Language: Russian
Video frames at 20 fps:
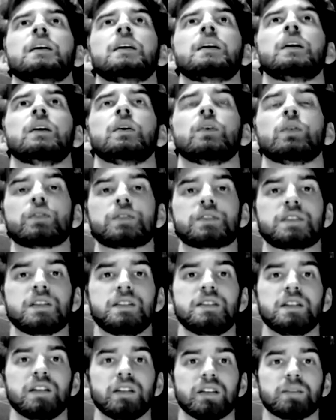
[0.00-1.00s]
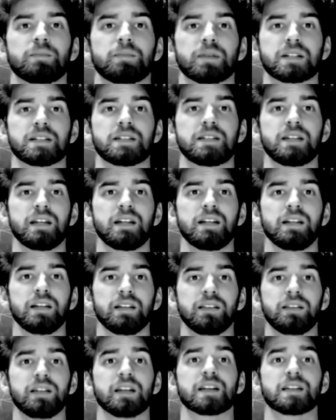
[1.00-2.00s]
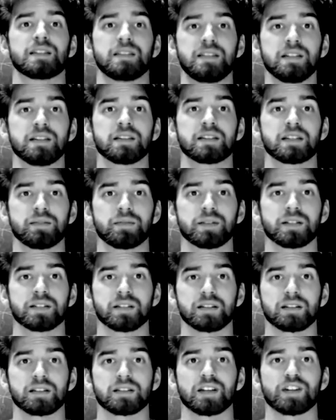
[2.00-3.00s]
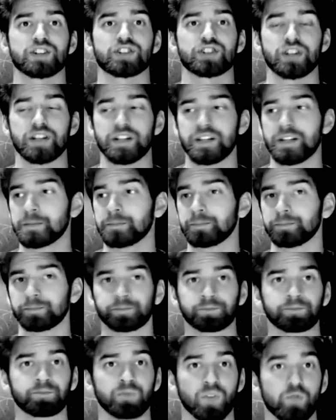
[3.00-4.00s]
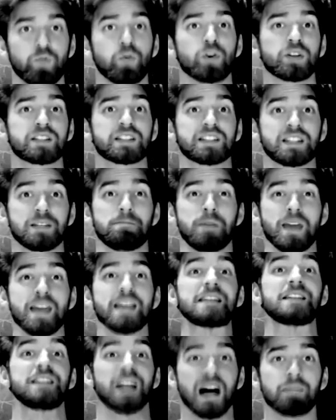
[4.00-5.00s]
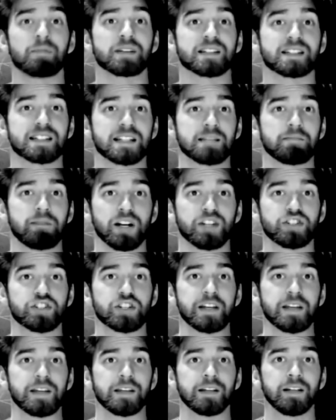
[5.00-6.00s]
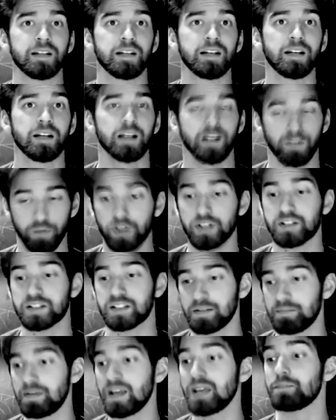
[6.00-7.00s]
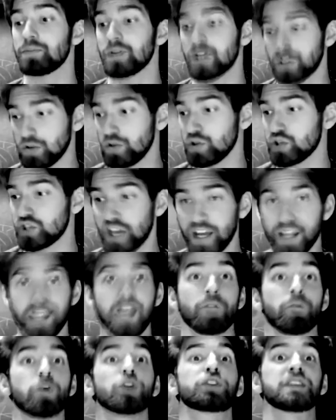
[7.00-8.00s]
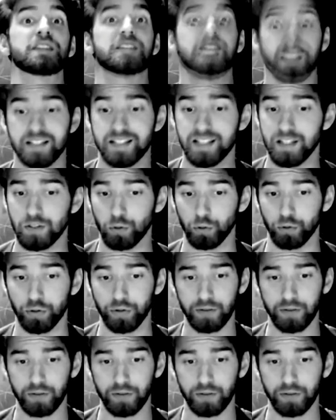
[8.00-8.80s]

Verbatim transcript: Он сидел на постели и дразнил себя с раздражением. Вот тебе и дама с собачкой. Вот тебе и приключения. Вот и сиди тут.